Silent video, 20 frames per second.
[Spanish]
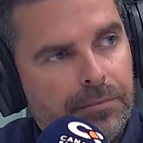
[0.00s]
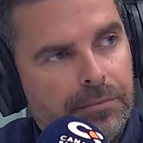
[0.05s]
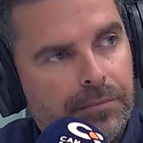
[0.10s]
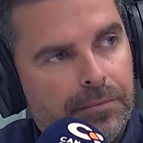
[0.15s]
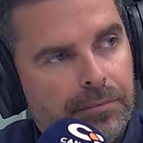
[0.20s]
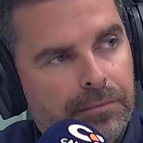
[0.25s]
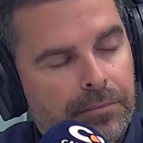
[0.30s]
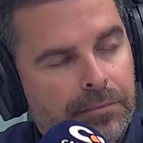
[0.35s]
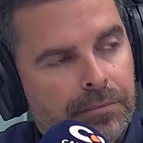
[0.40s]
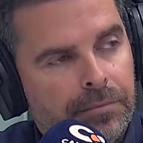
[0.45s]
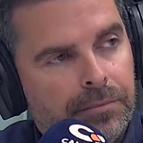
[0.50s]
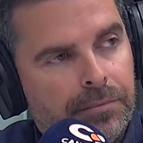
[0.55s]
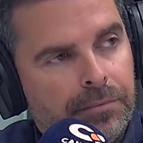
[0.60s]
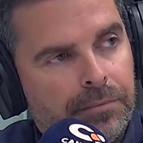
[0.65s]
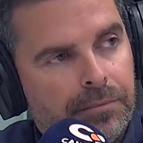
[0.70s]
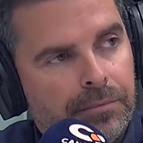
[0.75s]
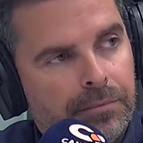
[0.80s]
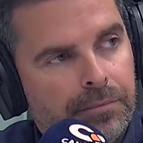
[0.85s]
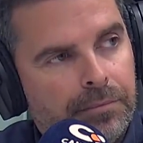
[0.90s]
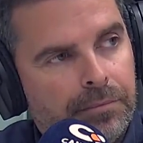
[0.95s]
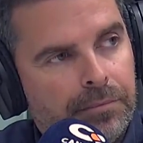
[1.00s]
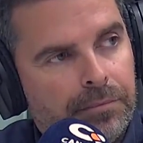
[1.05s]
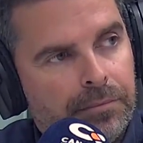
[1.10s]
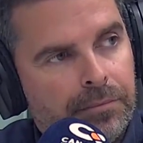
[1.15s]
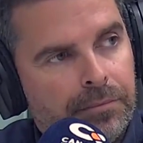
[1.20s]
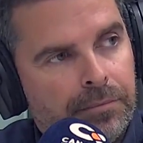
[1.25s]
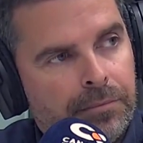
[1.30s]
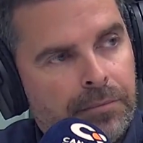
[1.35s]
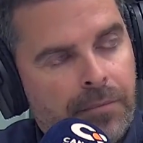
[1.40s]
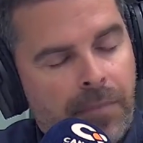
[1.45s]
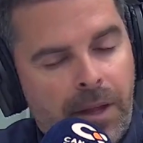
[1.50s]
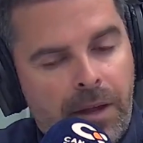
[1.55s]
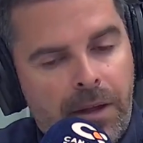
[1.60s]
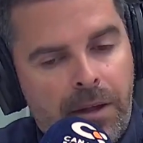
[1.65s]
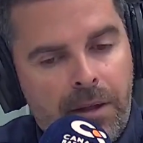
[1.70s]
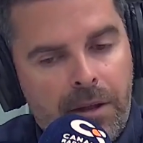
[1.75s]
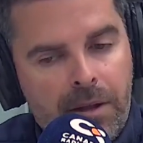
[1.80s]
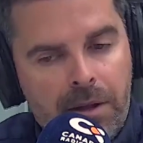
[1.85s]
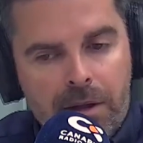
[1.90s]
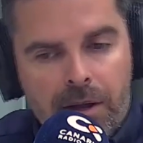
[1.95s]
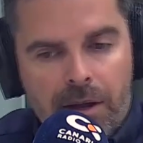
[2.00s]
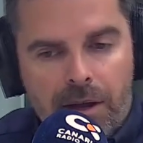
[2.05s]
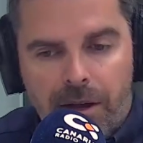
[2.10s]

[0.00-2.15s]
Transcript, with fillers: Eh, eh, ¿Qué propone Unidos por Gran Canaria?